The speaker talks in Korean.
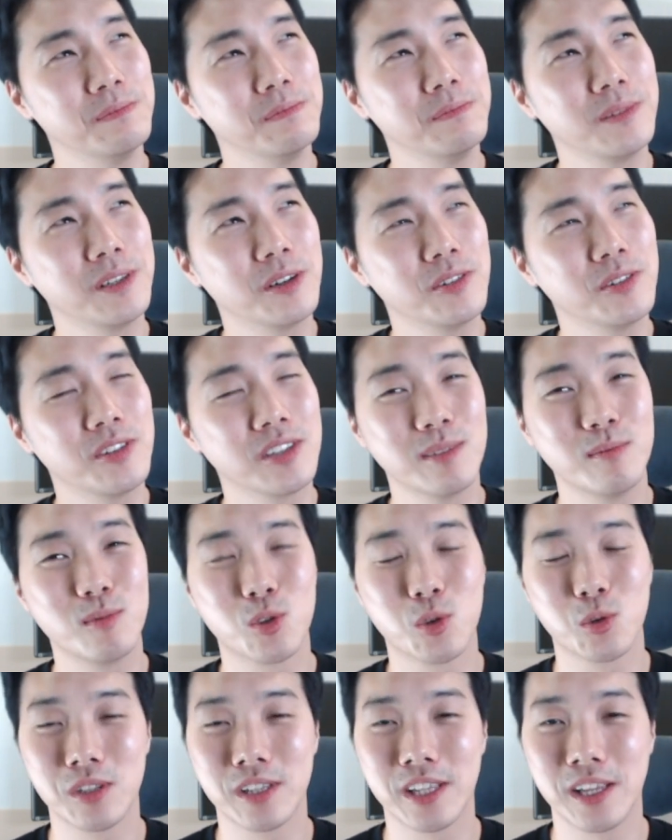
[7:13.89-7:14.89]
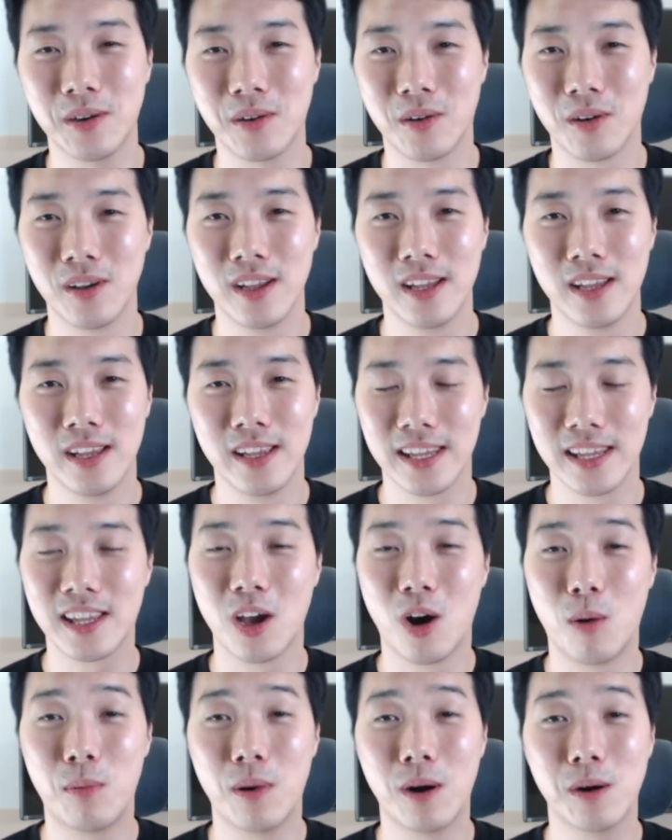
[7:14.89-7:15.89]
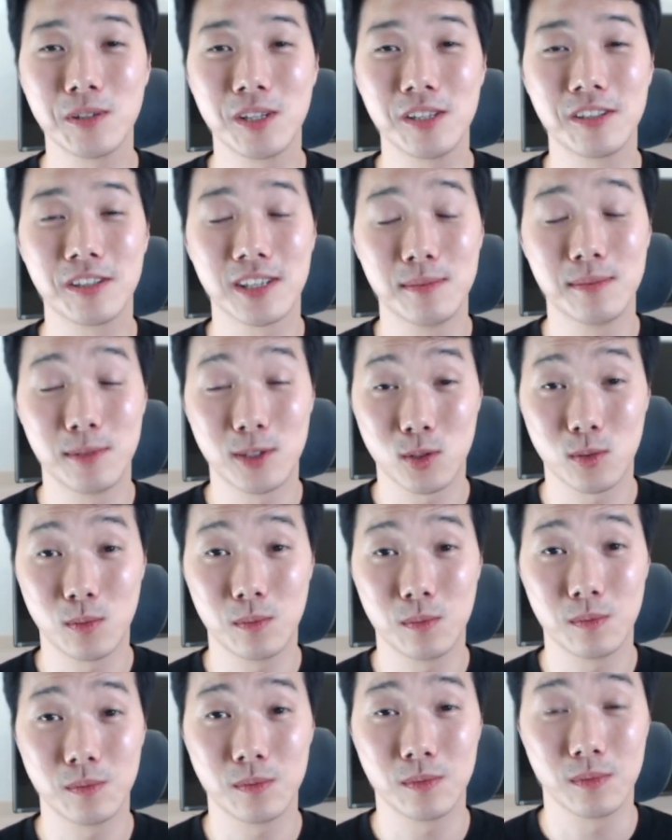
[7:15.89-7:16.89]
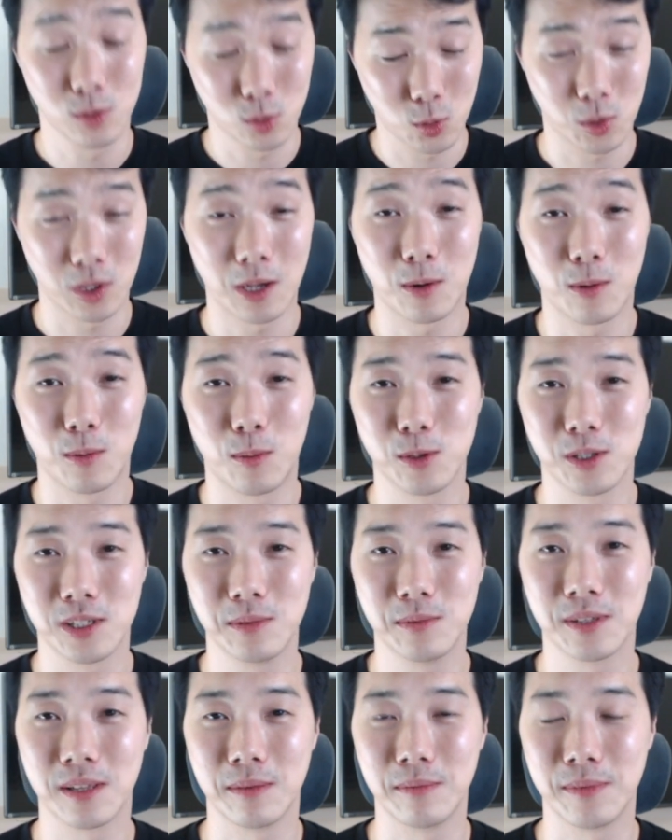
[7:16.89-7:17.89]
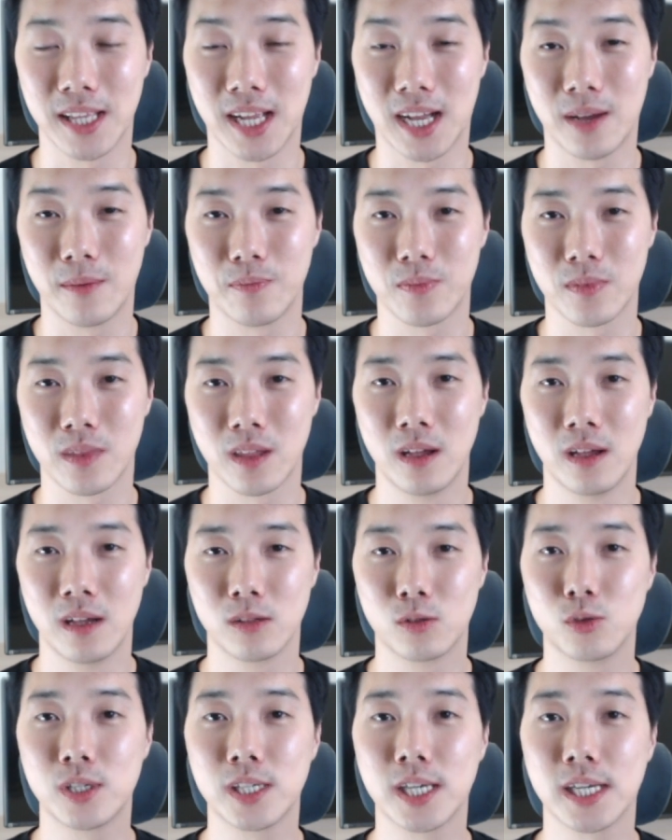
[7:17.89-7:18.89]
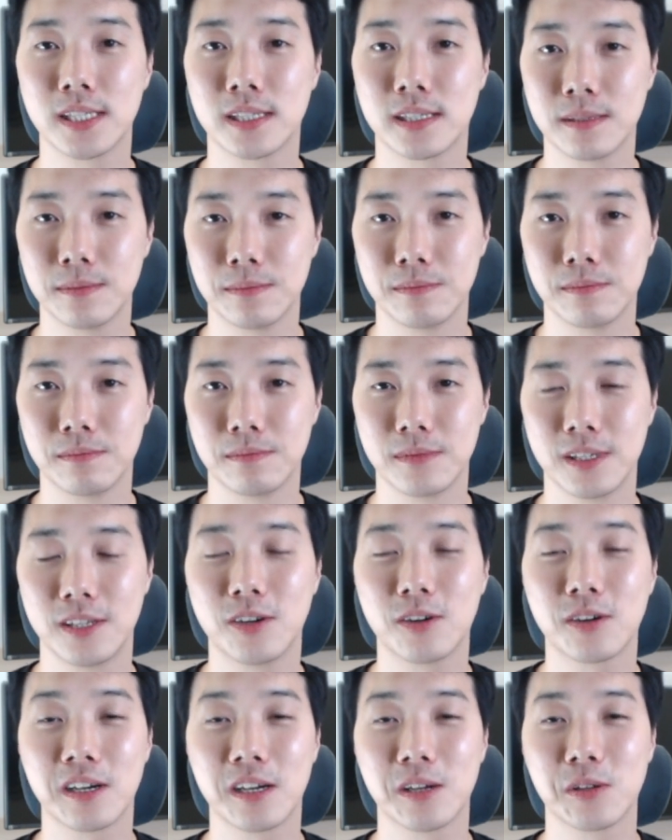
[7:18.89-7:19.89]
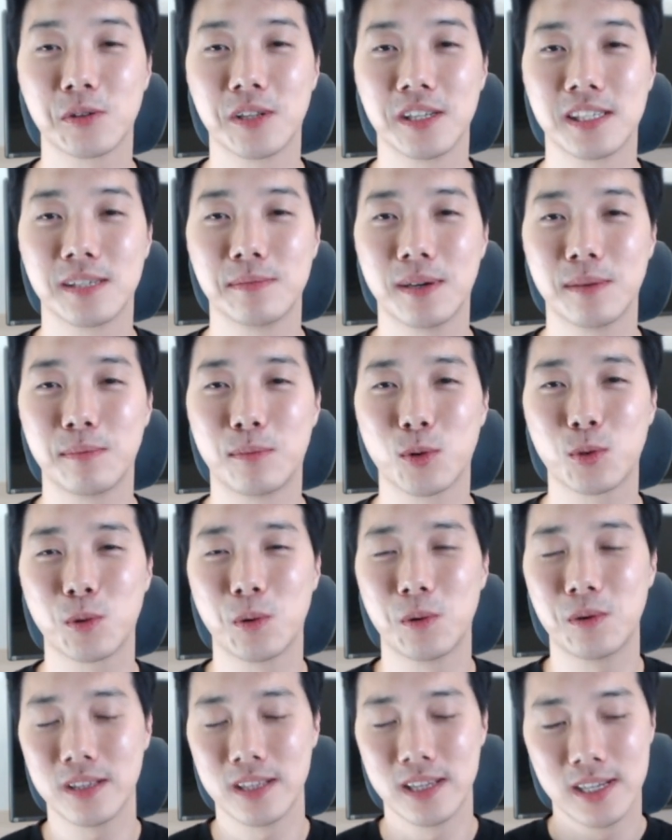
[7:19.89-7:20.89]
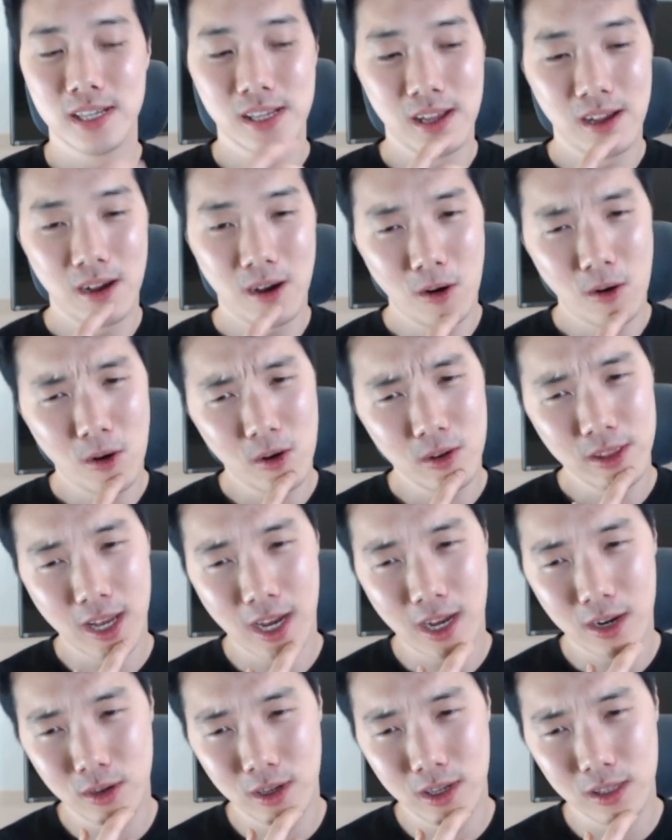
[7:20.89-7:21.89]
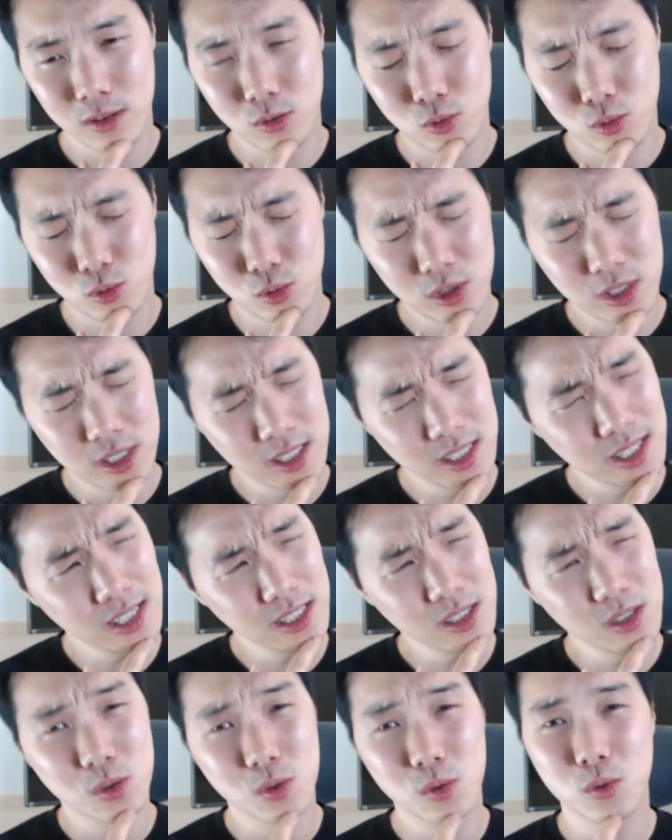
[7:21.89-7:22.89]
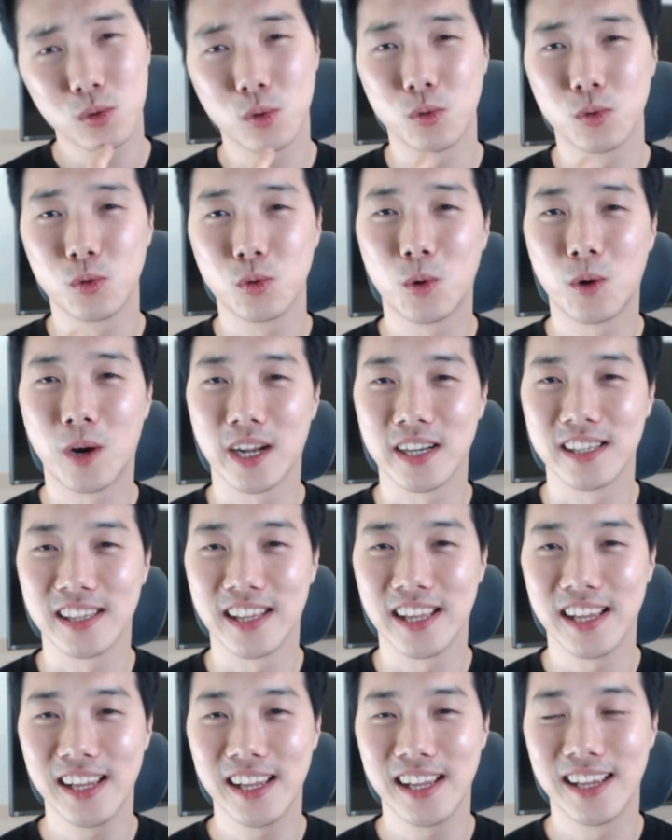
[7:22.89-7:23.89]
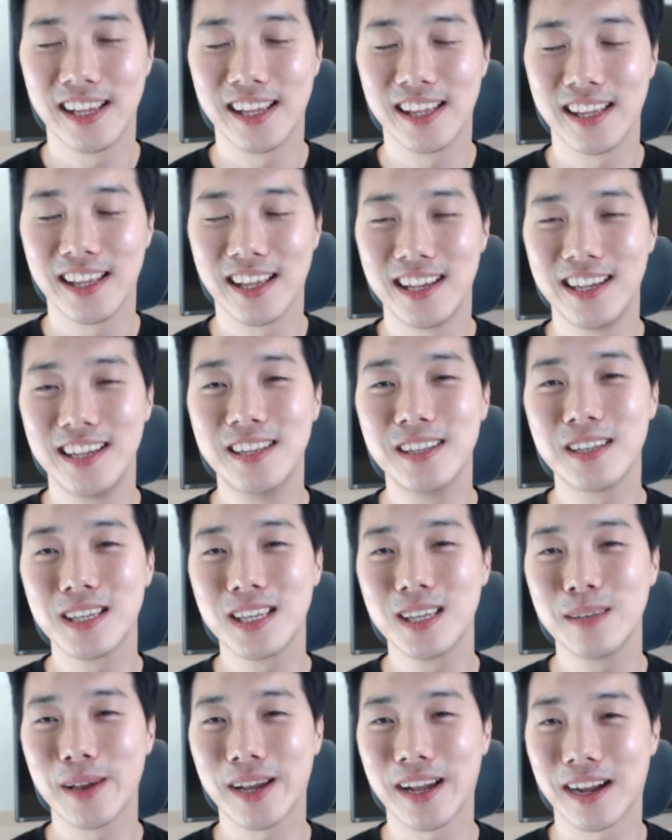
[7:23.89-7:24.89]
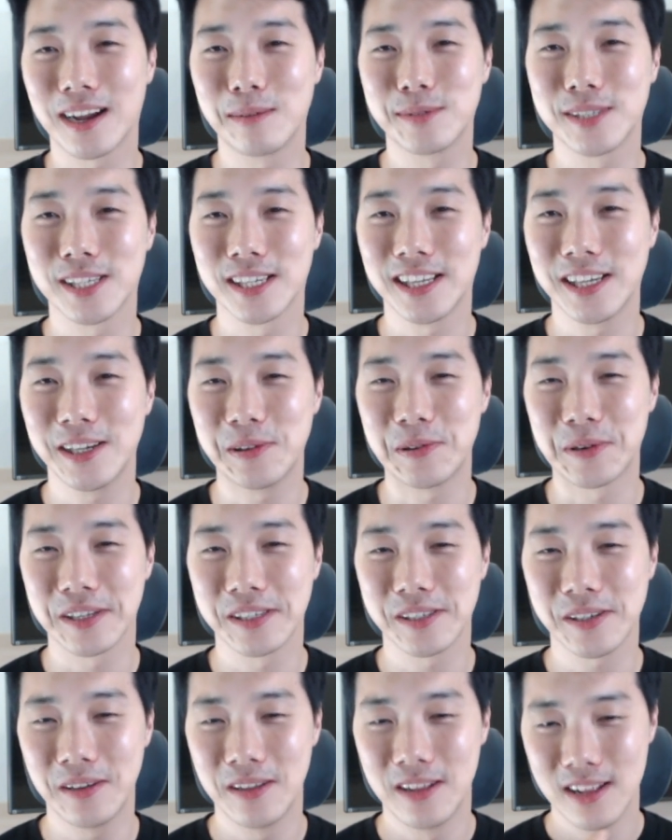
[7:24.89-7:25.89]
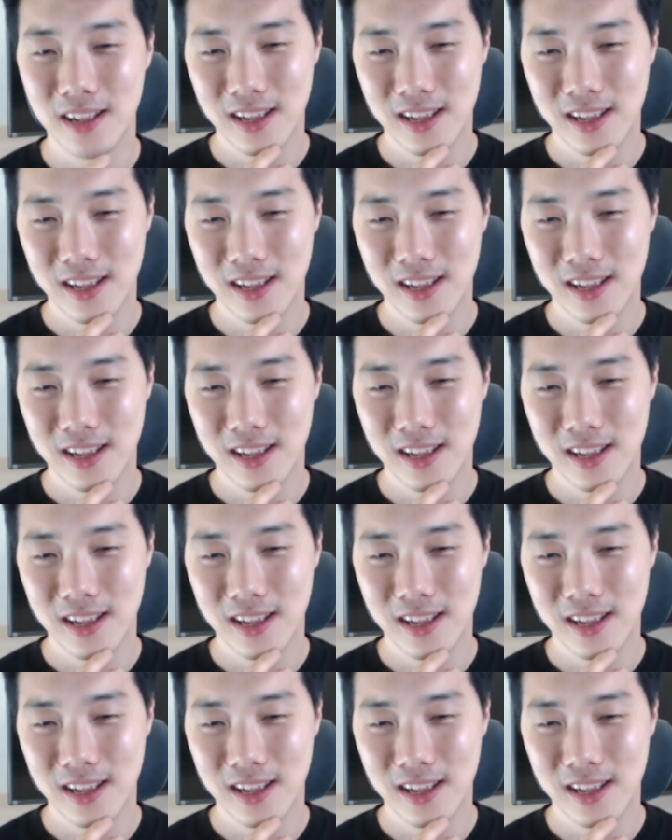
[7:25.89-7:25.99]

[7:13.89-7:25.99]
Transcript: 이런 느낌 줬는데요. 이게 about의 느낌이 좀 좋다고 보시면 됩니다. 2시간쯤 이렇게 해도 되지만 보통은 하루에 2시간 정도 운동하는데 이 느낌에 가깝잖아요. 그래서